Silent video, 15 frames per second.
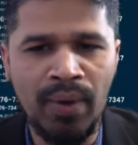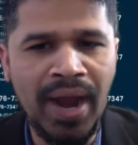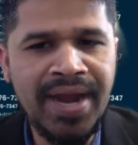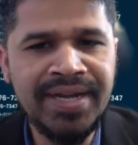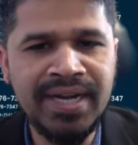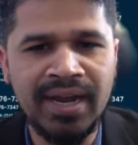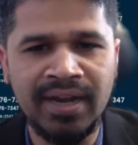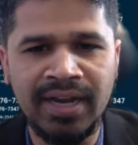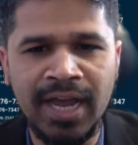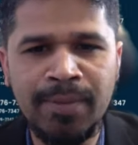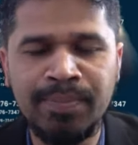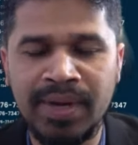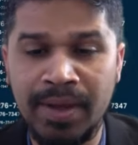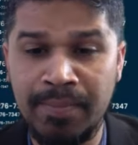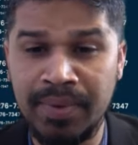রাইট অ্যান্ড
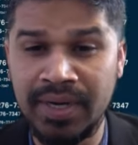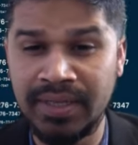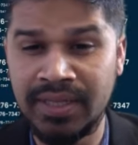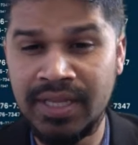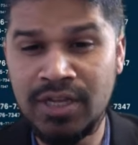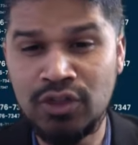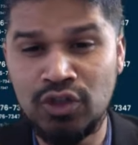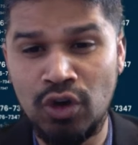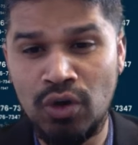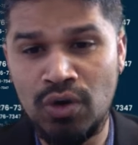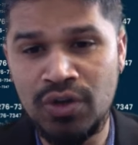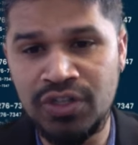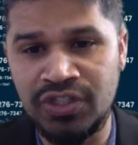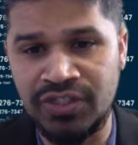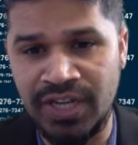লেফট এভরিথিং
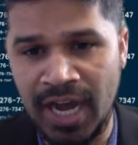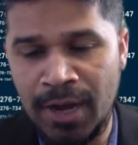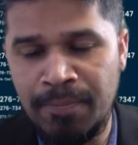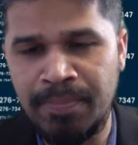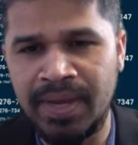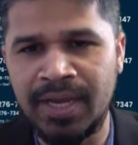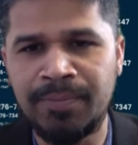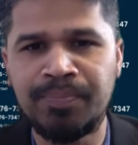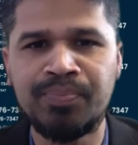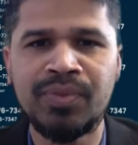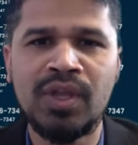যখন জানবেন